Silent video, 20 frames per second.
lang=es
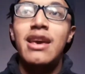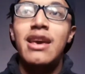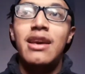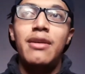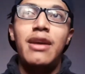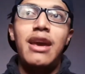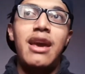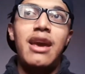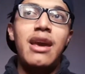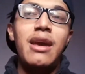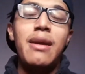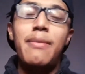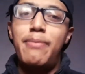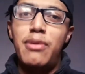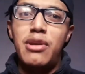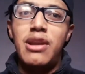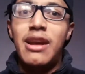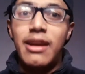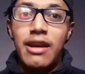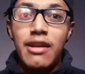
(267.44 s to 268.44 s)
Eh,
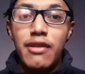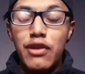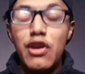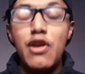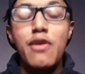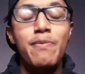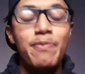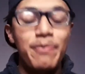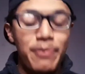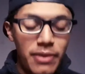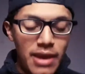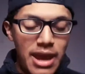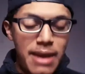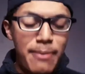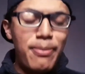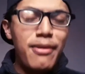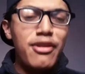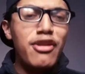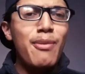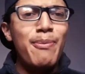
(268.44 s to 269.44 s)
por la canción, eh,
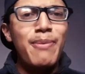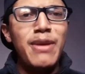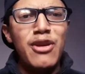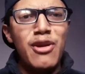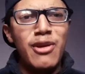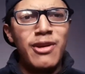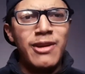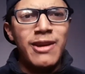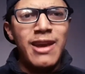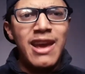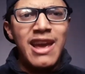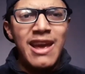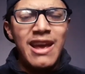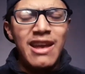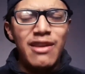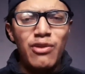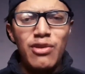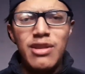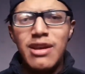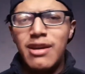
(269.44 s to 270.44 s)
pues yo opino que
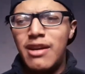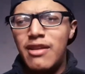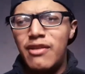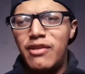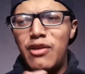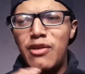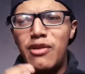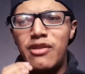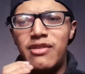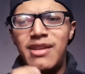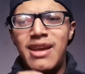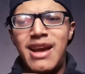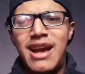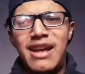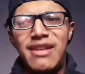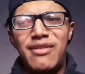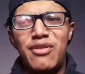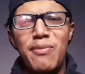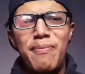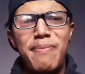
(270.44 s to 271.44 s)
es una canción, o
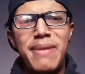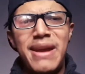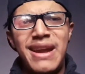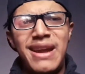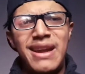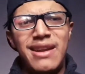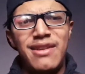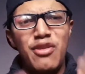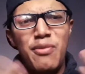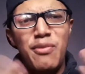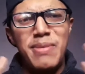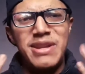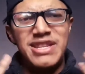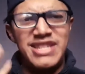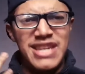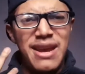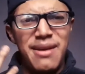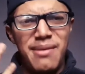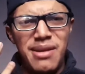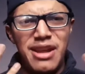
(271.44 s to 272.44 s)
sea, súper, súper
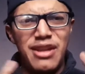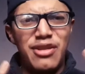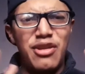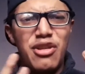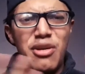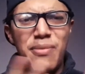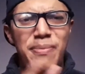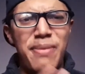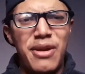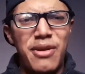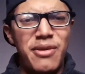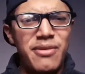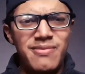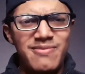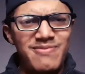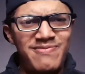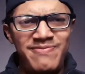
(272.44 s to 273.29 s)
chévere y todo, pero